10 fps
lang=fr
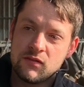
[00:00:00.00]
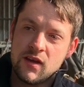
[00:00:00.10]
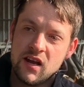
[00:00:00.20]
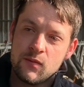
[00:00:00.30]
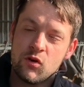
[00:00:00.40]

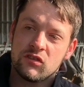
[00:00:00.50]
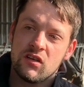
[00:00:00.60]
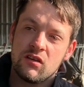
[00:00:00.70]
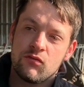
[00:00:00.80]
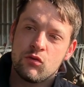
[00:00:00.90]
vient
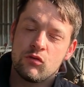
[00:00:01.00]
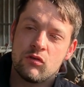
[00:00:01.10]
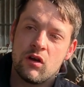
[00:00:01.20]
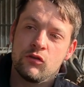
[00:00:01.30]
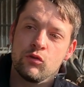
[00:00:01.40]
alimenter les
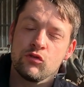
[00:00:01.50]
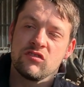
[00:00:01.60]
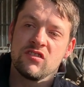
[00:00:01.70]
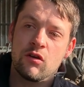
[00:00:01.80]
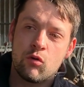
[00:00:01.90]
veaux de
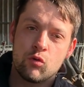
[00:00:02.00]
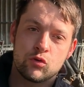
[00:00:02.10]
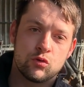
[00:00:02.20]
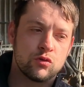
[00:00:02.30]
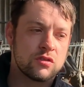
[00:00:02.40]

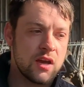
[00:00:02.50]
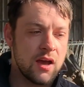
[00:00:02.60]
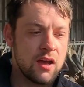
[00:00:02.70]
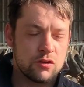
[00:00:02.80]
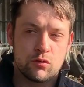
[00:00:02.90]
0
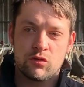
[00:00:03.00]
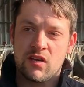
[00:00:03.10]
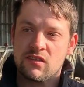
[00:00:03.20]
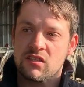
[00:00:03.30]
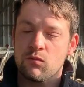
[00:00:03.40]
jusqu'à
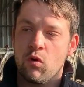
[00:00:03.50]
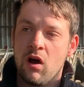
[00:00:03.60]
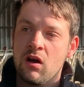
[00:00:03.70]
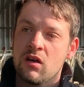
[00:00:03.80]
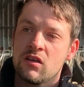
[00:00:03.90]
jusqu'à 6
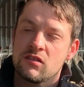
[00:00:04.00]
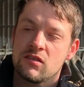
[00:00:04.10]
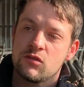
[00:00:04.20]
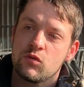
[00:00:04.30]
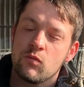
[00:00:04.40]
mois,
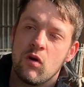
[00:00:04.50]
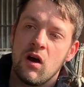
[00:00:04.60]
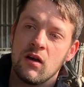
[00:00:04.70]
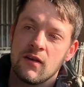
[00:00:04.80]
6-8 mois.